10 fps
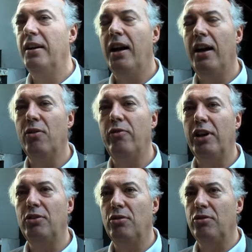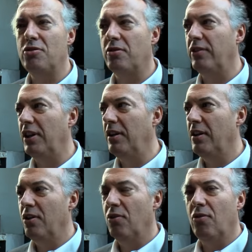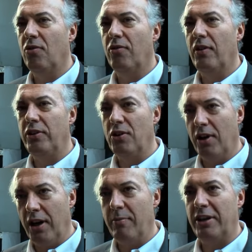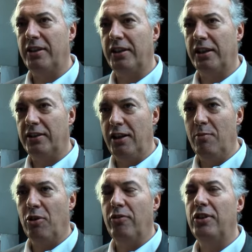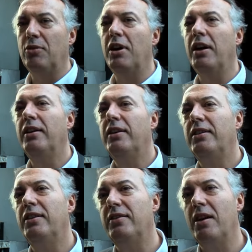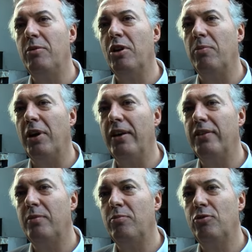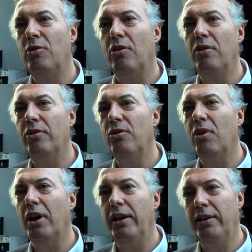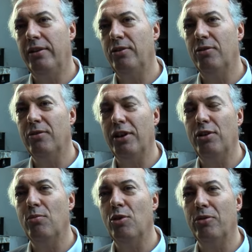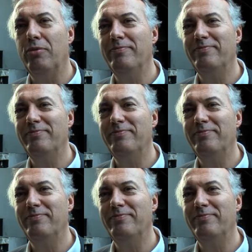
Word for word: à la ouverture de janvier, on, il y aura un bassin tactile provisoire qui sera mis en place pour nos raies et nos morues.